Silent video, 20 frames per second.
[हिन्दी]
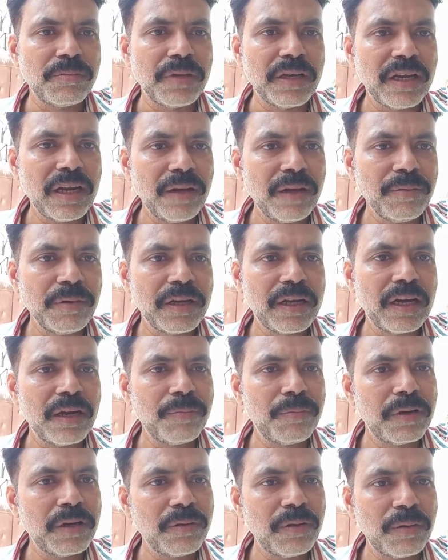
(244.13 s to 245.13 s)
मेरा भी घर
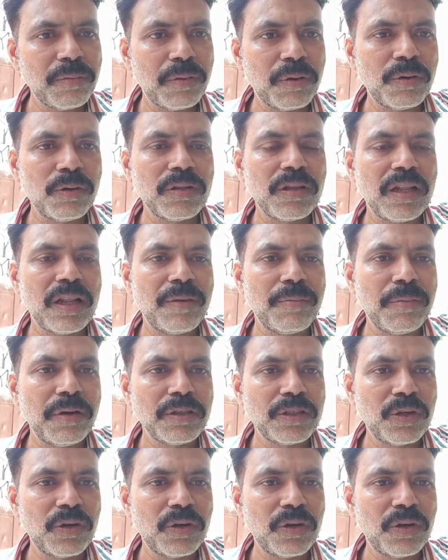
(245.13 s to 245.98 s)
परिवार बहुत लंबा